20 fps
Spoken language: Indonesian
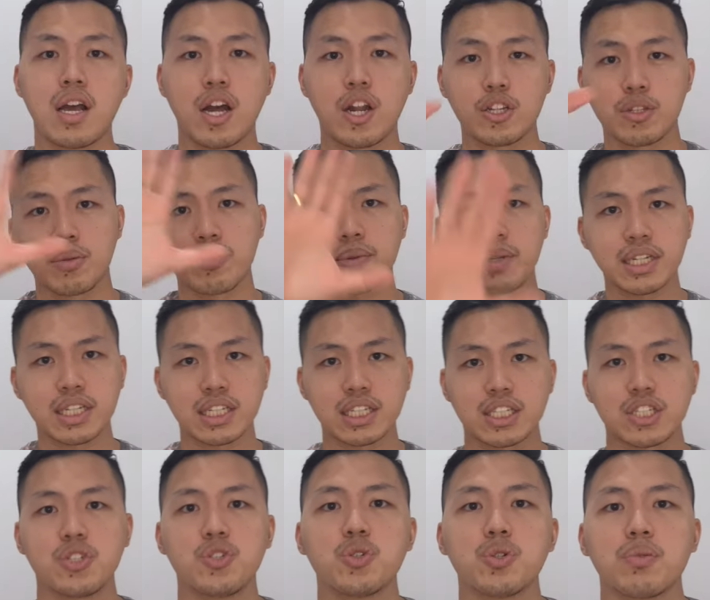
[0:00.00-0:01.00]
Halo teman-teman,
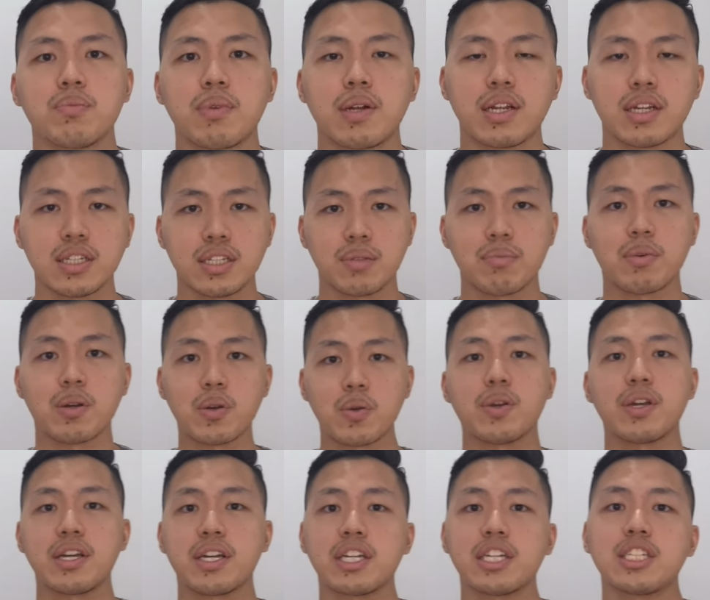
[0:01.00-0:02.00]
jumpa lagi sama
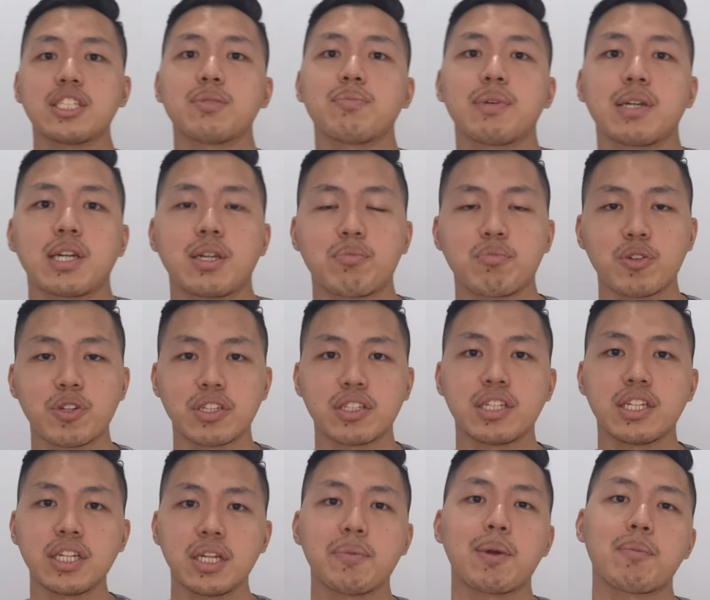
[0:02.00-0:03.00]
gue Chris di Crypto di
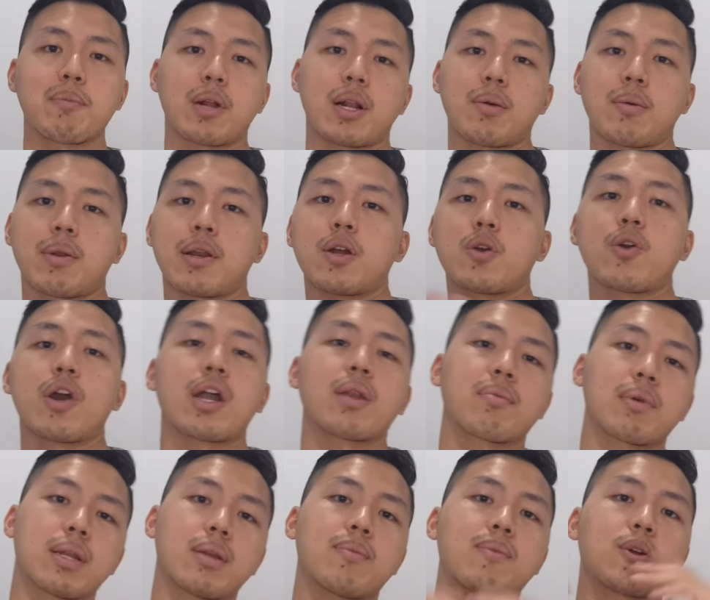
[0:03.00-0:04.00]
sini di bar Baru. gue
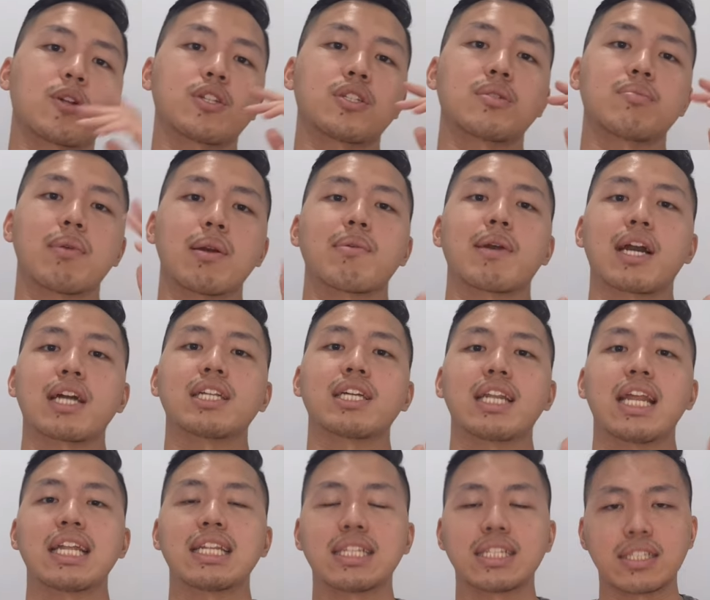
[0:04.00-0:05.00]
harapkan dapat kondisi baik-baik
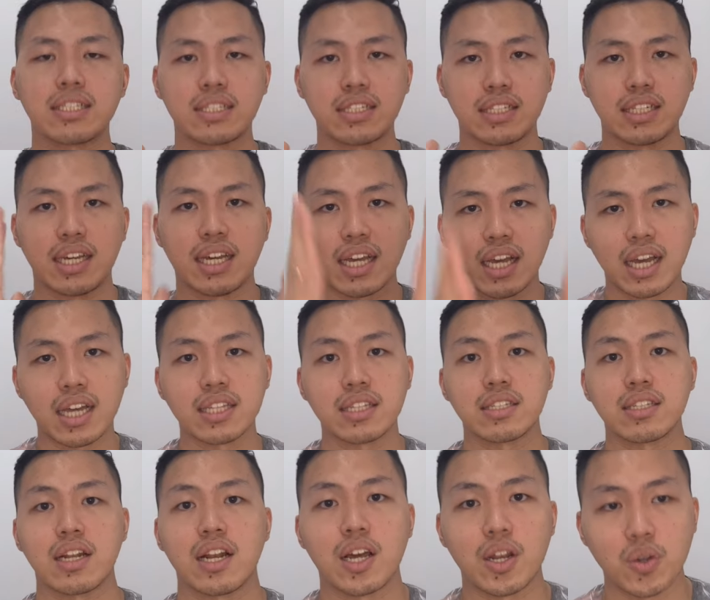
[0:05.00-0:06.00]
aja dan
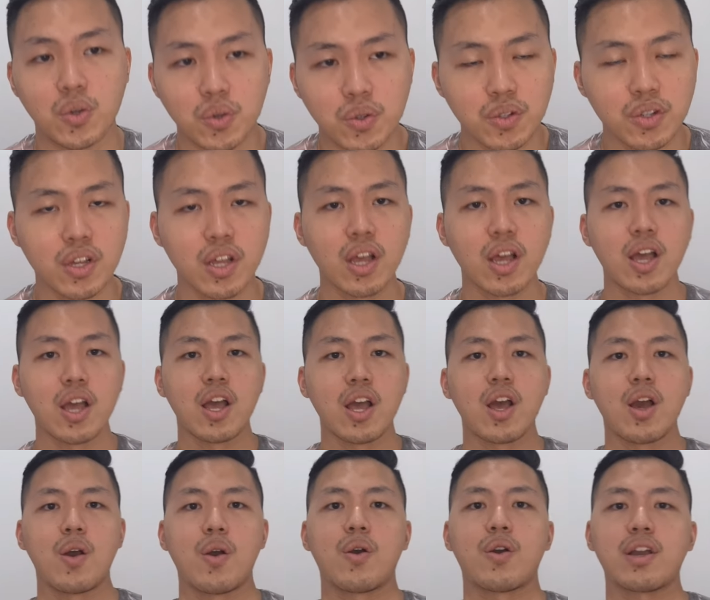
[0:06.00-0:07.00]
sehat selalu.
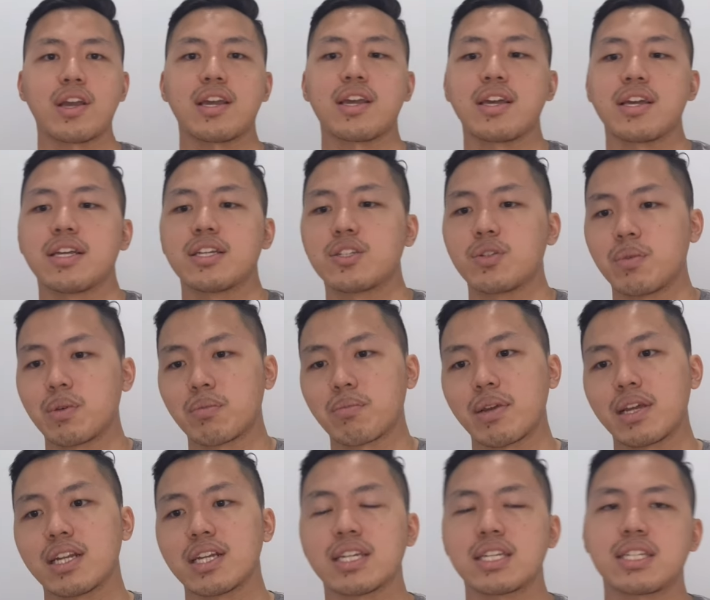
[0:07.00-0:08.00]
Oke, sobat
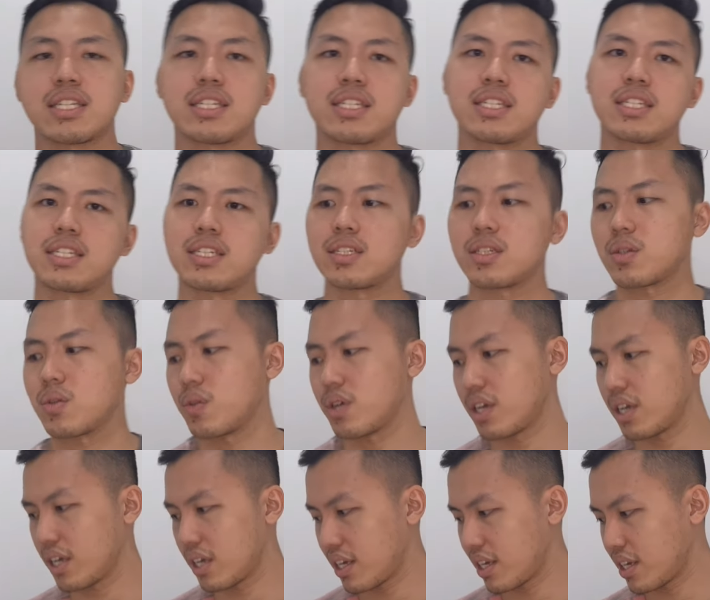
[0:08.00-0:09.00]
miners,
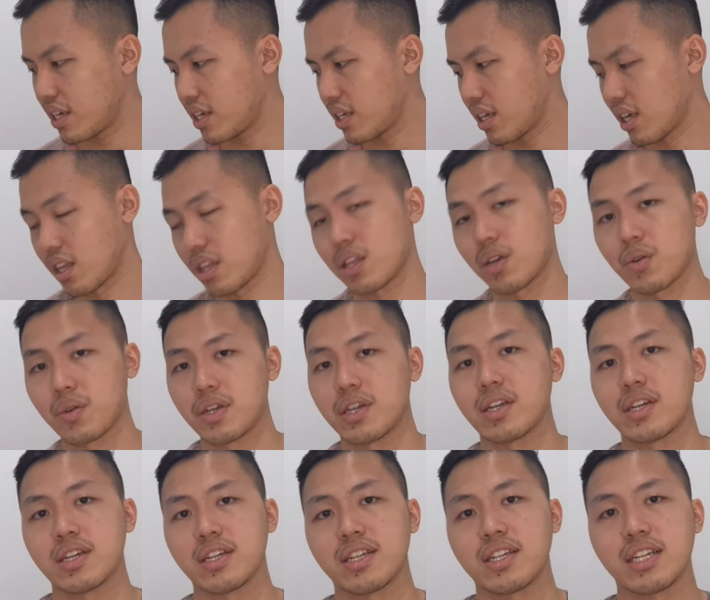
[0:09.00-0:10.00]
gue nggak tahu ya.